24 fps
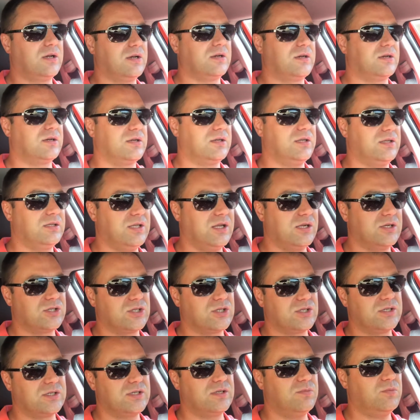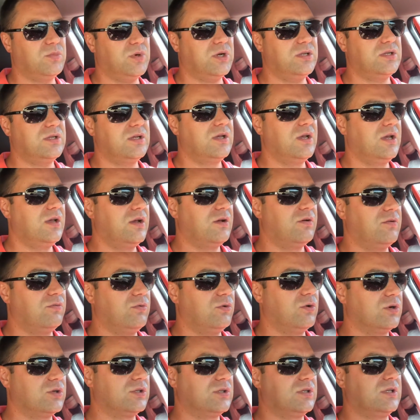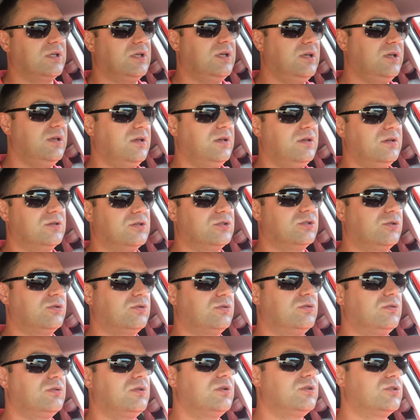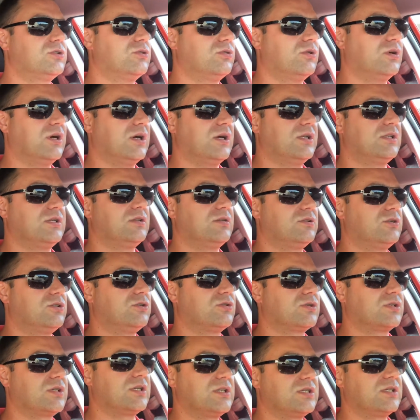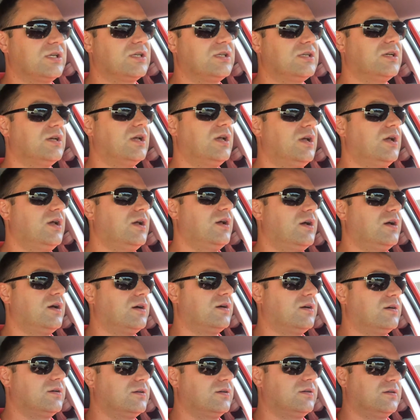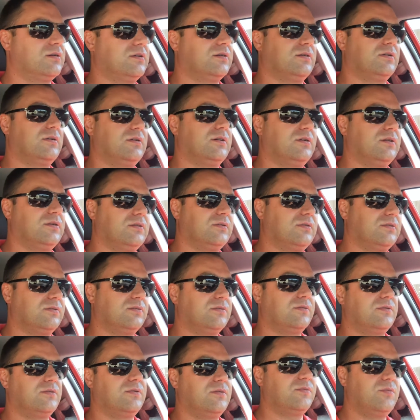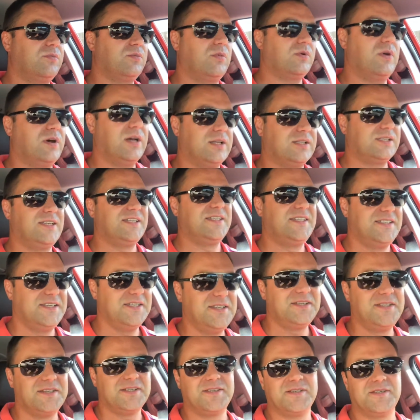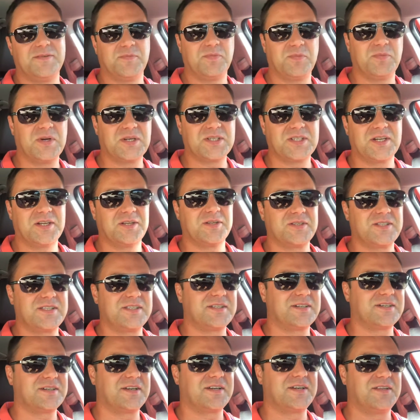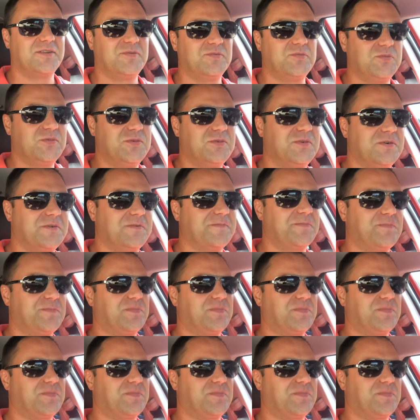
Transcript: а, и дальше снимать. Вот. И что я хотел еще сказать. А, отнеситесь, пожалуйста, к нему